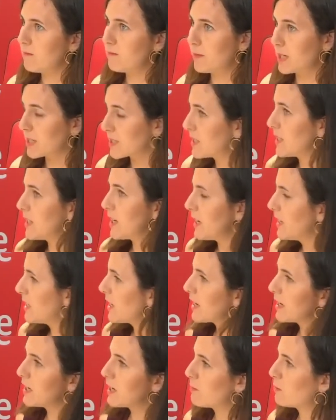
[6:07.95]
Marchena y
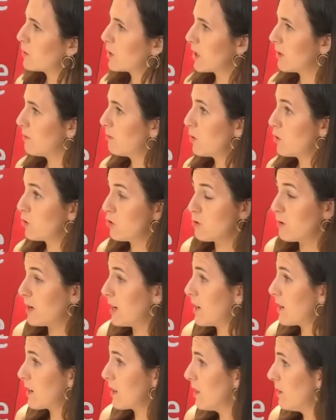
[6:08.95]
Llarena, por ejemplo, no van
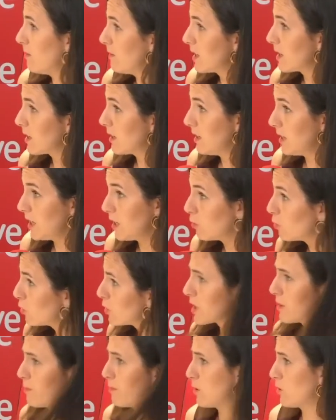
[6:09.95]
a recibir ningún
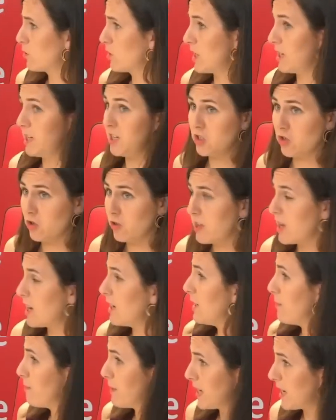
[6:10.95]
reproche, ni social
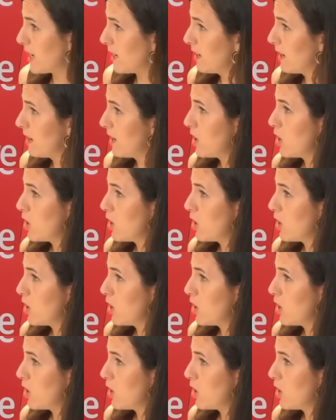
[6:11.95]
ni penal,